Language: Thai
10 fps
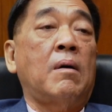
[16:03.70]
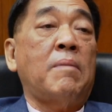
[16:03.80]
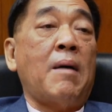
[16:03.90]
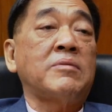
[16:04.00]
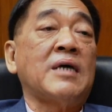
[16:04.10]

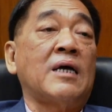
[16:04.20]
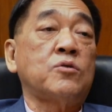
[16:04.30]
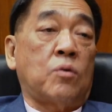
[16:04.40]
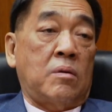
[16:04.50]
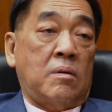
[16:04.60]
ภาคประชา
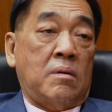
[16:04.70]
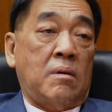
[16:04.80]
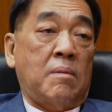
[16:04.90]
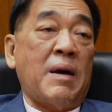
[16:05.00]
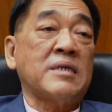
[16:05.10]
ชน
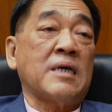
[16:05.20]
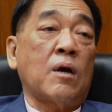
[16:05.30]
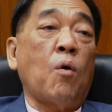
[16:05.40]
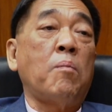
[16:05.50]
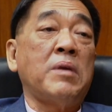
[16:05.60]
ภาคสัง
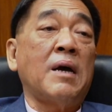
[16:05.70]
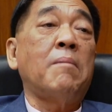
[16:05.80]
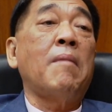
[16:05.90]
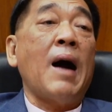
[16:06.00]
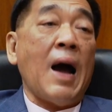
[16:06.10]
คมเยอะ
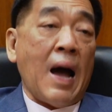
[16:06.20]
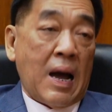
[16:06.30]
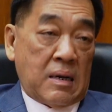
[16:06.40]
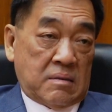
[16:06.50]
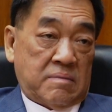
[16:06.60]
มาก
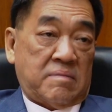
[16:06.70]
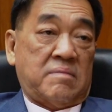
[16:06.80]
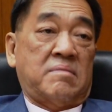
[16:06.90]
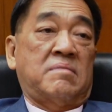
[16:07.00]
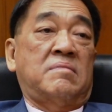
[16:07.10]

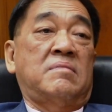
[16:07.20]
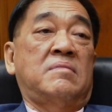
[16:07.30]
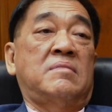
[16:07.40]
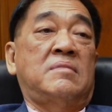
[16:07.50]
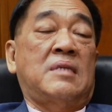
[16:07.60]

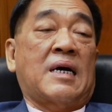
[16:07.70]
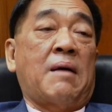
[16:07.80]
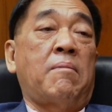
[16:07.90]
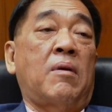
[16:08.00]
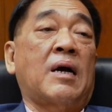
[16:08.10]
นะค
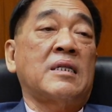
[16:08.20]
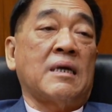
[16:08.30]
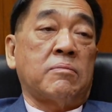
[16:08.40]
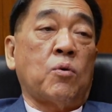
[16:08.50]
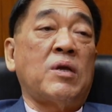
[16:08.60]
รับและการ
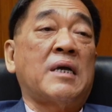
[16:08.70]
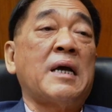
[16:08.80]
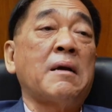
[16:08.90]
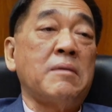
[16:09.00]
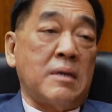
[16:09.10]
เติบโตอย่าง
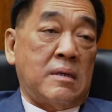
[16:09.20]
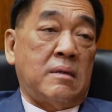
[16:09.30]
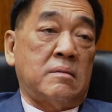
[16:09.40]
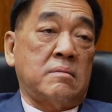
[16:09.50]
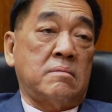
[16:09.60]
ยั่งยืน
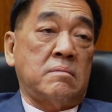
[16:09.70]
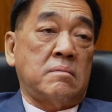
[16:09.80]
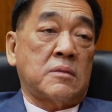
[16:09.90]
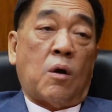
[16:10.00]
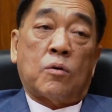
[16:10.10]

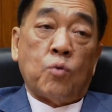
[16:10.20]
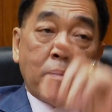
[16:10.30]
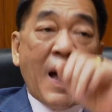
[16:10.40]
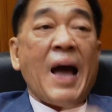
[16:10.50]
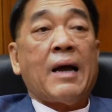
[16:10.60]
ของทุก
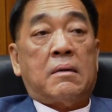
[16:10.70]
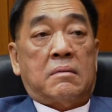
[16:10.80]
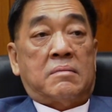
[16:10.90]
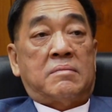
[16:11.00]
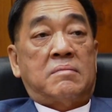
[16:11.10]
ภาค
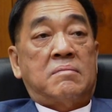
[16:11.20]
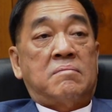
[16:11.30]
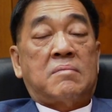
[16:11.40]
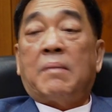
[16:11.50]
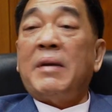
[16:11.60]

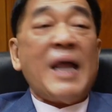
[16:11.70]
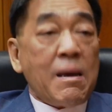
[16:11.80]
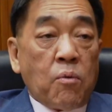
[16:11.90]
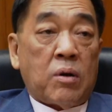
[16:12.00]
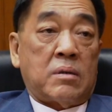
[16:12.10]
ก็มันได้
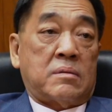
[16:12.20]
หมด